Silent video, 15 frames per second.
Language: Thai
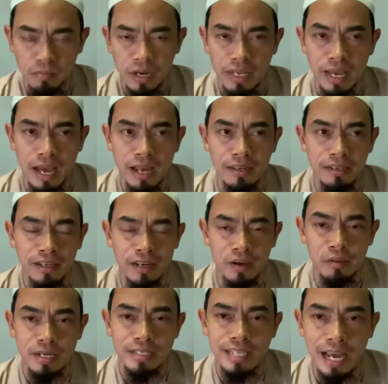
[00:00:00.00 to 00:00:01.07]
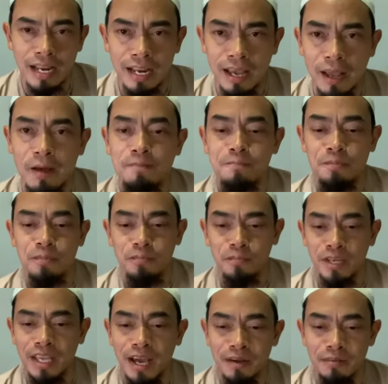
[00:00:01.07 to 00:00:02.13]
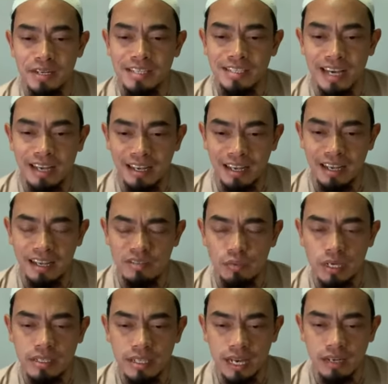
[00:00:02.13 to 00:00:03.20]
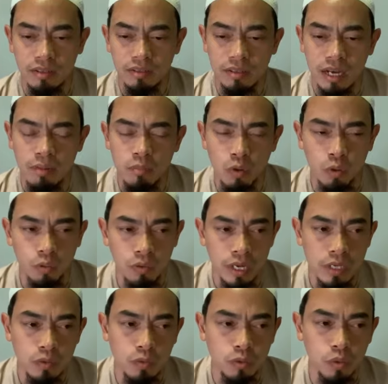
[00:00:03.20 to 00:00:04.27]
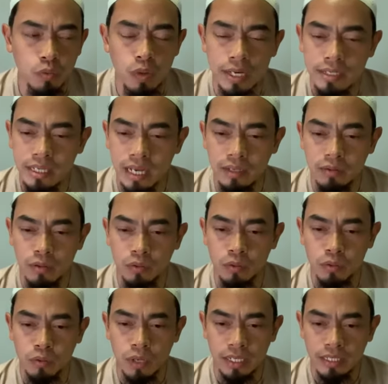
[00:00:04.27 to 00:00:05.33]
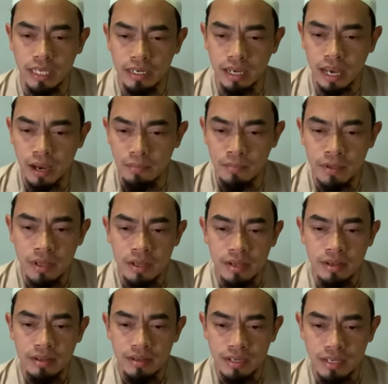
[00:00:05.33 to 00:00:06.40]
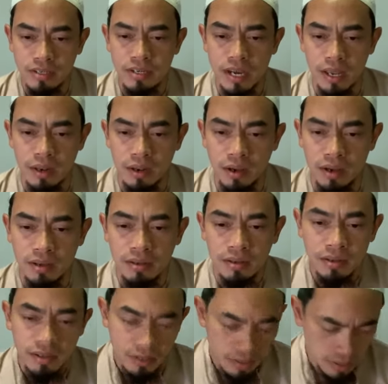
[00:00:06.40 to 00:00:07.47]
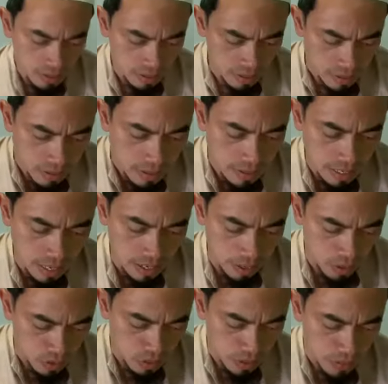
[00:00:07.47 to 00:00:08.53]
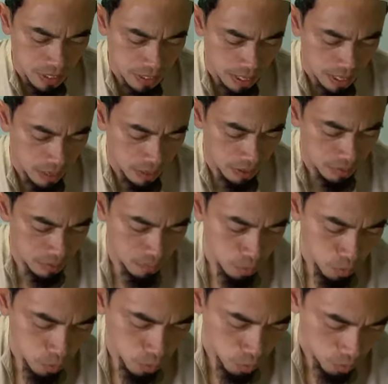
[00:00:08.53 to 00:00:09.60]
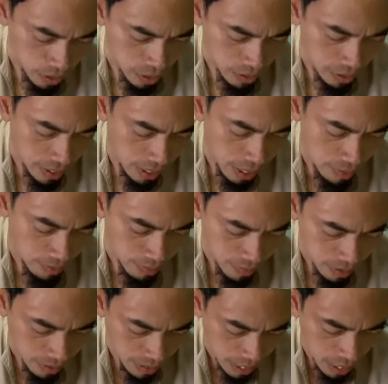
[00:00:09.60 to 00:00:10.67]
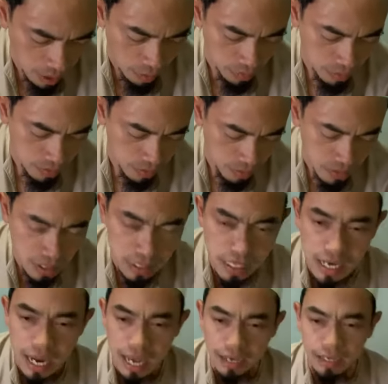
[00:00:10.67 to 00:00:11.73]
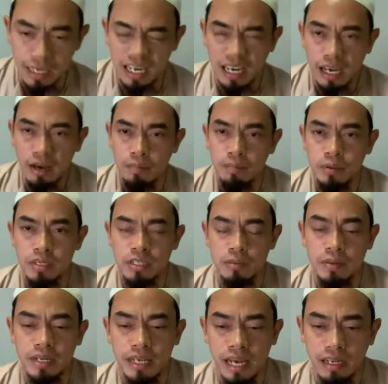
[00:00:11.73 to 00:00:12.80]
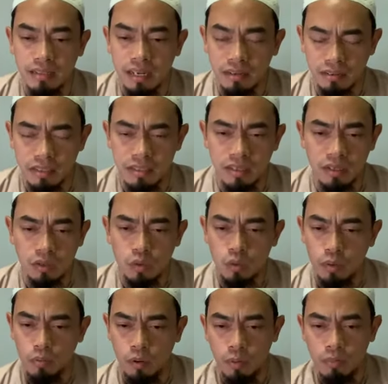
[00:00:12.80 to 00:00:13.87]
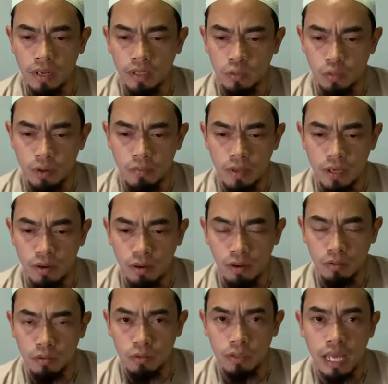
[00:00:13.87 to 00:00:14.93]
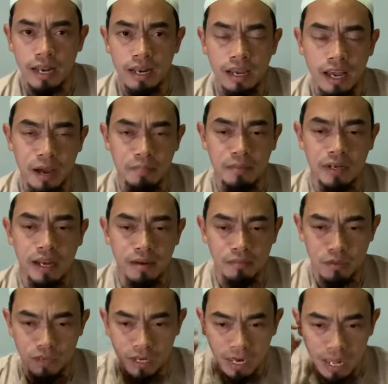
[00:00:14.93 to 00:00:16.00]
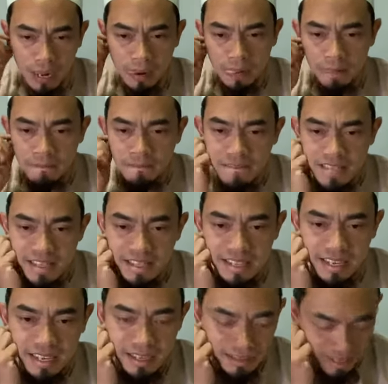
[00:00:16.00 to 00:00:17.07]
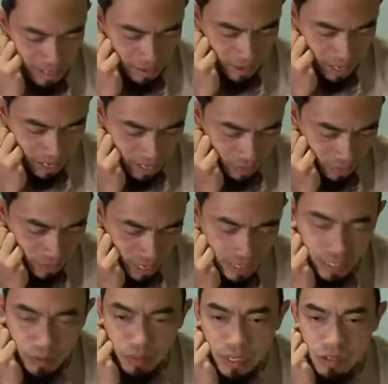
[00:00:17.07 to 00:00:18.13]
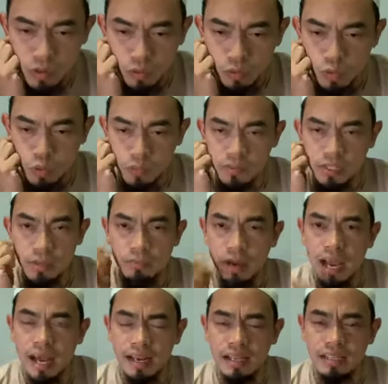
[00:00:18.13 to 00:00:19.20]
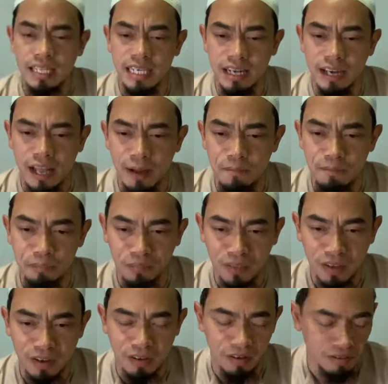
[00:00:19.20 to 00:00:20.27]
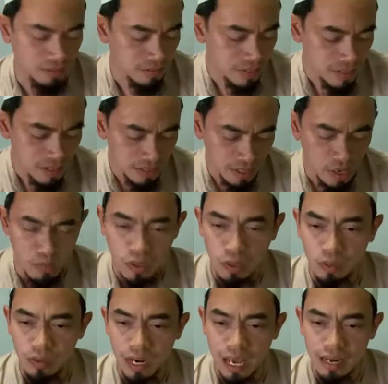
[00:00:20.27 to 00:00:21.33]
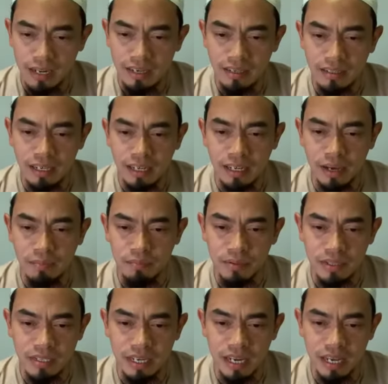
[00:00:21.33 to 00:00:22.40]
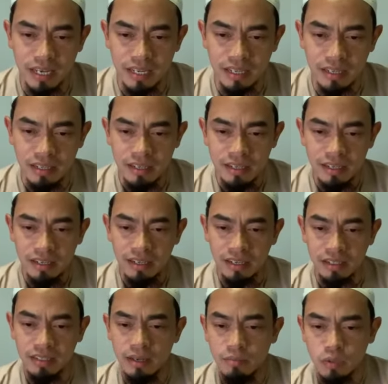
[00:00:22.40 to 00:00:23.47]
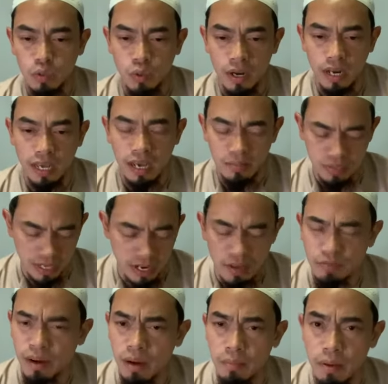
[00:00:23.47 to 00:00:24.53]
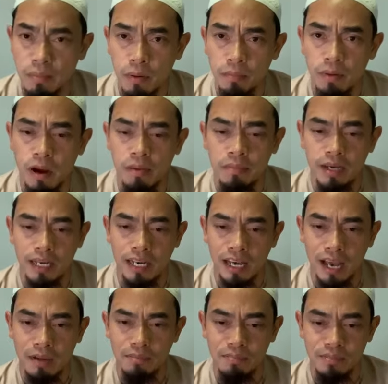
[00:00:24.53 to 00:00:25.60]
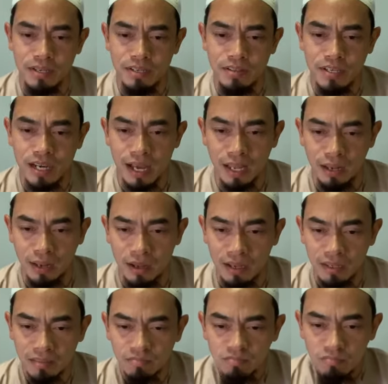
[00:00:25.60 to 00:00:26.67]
บะยานกันในวันจันทร์นะครับบะยานวันจันทร์นะวันจันทร์ค่ำลงในทุกๆวันจันทร์ของทุกๆอาทิตย์นะครับอินชาอัลลอฮฺนะเราจะมีการพูดคุยนะครับเรื่องราวของศาสนากันนะครับเพื่อจะเป็นการตักเตือนตัวผมและตัวพี่น้องทุกท่านนะครับอัลฮัมดุลิลละห์นะเอาละเรานัดกันไว้ 20:15 น.นะครับก็เข้ามาล่วงหน้านิดนึงนะครับเพื่อจะได้เตรียมตัวนะครับจะได้ฟังไปพร้อมๆกันนะครับอินชาอัลลอฮ์